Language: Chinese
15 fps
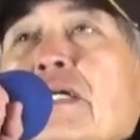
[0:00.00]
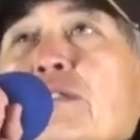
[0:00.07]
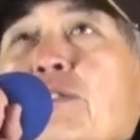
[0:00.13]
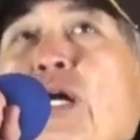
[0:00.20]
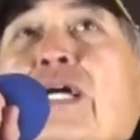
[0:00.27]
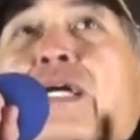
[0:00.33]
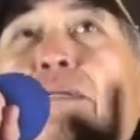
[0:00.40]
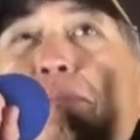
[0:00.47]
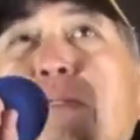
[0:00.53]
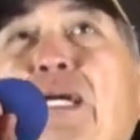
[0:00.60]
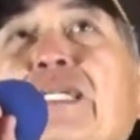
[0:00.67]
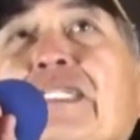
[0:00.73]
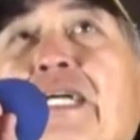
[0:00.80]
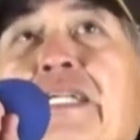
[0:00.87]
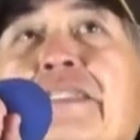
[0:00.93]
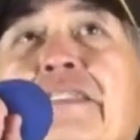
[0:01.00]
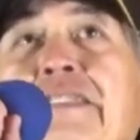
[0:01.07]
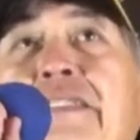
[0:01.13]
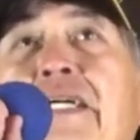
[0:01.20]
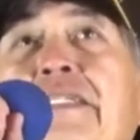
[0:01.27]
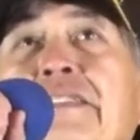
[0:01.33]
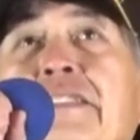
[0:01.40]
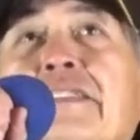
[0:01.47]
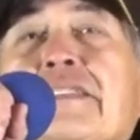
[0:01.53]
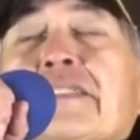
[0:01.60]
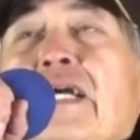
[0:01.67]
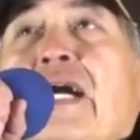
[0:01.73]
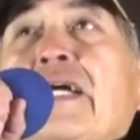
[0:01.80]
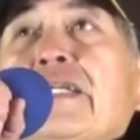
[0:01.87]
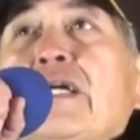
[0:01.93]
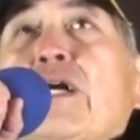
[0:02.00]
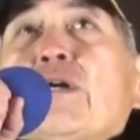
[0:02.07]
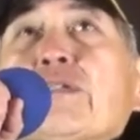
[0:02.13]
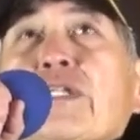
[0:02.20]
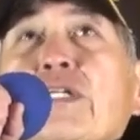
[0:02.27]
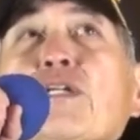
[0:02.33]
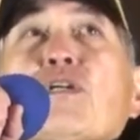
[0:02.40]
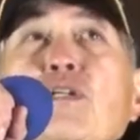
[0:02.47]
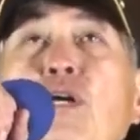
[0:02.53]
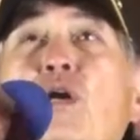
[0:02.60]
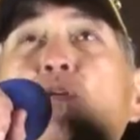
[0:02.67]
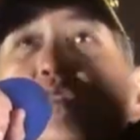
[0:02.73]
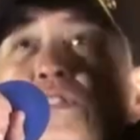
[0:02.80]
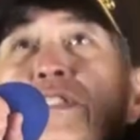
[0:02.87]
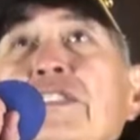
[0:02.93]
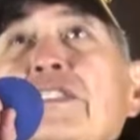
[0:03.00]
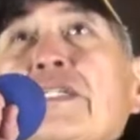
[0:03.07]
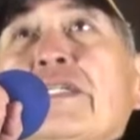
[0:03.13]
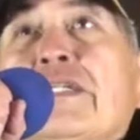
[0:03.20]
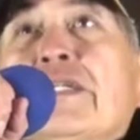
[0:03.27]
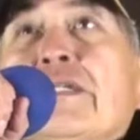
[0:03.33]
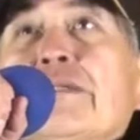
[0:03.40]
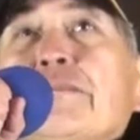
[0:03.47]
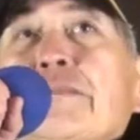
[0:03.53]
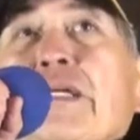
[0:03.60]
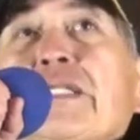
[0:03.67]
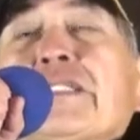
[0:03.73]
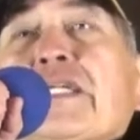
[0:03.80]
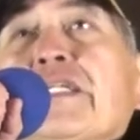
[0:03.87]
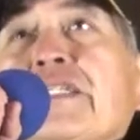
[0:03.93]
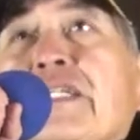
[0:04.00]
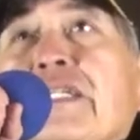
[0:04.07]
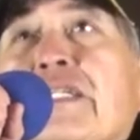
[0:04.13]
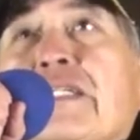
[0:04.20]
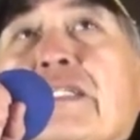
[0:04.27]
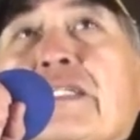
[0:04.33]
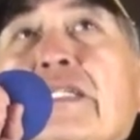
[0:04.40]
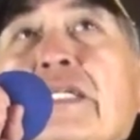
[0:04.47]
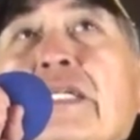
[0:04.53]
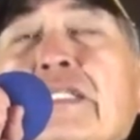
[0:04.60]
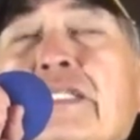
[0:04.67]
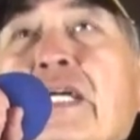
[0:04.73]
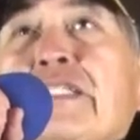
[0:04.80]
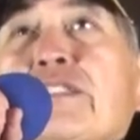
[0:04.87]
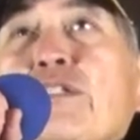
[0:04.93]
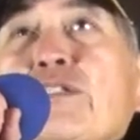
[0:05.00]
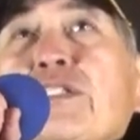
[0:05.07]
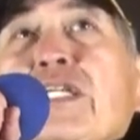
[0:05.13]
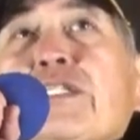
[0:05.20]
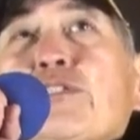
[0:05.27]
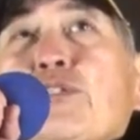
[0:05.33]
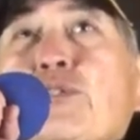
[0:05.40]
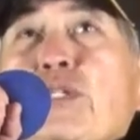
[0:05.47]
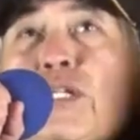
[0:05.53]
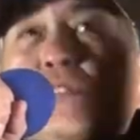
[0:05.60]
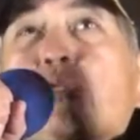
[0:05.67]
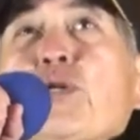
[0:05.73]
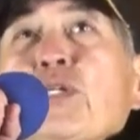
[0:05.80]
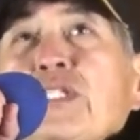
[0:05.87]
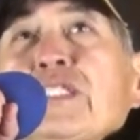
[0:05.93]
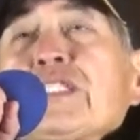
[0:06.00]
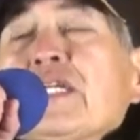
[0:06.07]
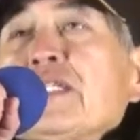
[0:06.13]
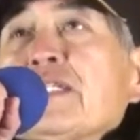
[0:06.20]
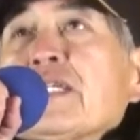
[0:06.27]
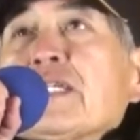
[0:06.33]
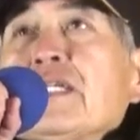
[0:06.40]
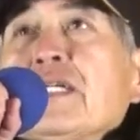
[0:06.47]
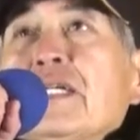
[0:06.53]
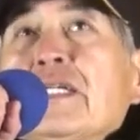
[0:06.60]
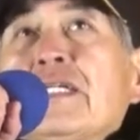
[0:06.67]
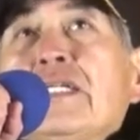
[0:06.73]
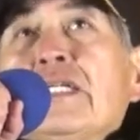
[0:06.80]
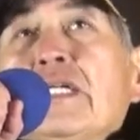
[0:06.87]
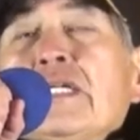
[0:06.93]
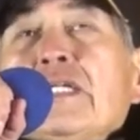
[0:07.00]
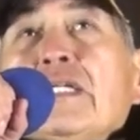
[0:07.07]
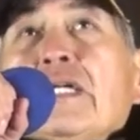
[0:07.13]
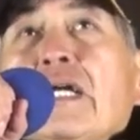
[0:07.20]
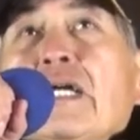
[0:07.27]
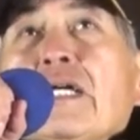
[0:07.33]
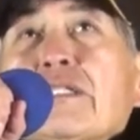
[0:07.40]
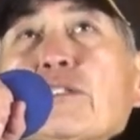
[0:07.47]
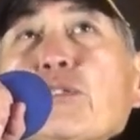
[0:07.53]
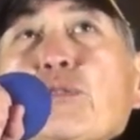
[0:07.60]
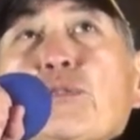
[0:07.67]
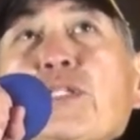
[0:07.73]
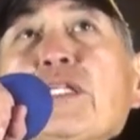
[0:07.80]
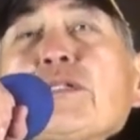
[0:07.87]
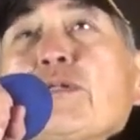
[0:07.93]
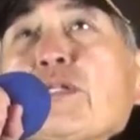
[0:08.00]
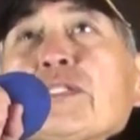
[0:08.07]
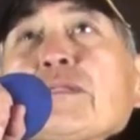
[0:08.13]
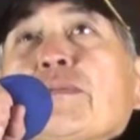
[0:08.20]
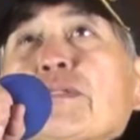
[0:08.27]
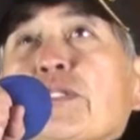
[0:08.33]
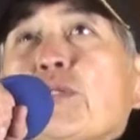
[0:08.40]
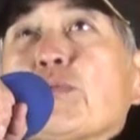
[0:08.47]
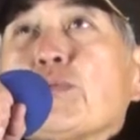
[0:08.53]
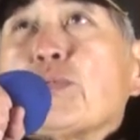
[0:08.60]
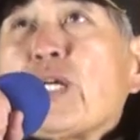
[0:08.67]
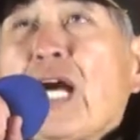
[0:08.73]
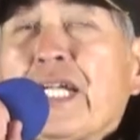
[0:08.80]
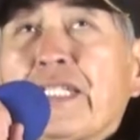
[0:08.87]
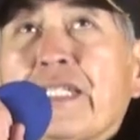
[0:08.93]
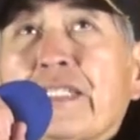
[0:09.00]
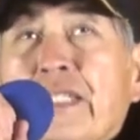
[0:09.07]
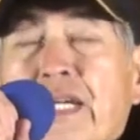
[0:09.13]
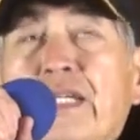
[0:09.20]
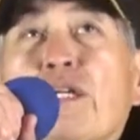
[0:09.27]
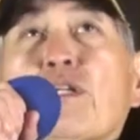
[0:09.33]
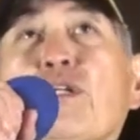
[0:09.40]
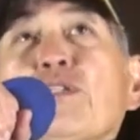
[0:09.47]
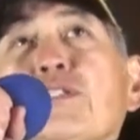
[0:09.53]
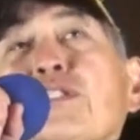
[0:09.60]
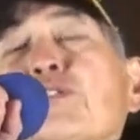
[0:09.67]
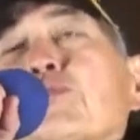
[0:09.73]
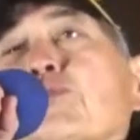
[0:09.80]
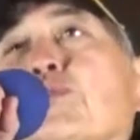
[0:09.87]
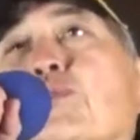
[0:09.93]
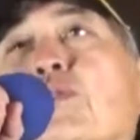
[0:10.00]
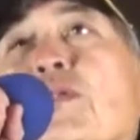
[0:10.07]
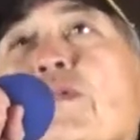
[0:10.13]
传给别人，但是他要能够控制，免得你在中间出了错，你的那个呃土地或什么就污染了，他要控制住，